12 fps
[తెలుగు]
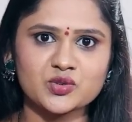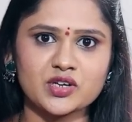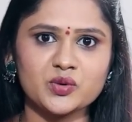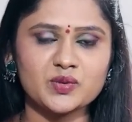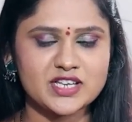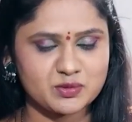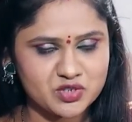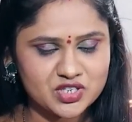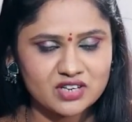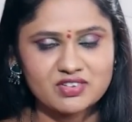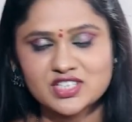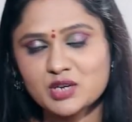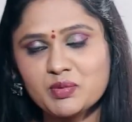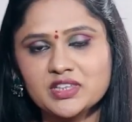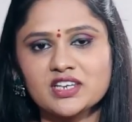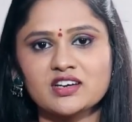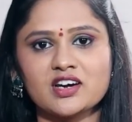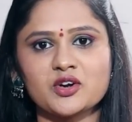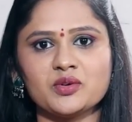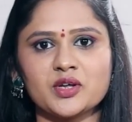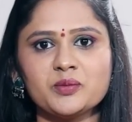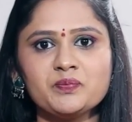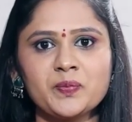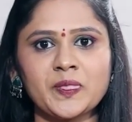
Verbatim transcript: ఉన్నారు ఎస్పెషల్లీ విజయ పెద్దన గారు ఉన్నారు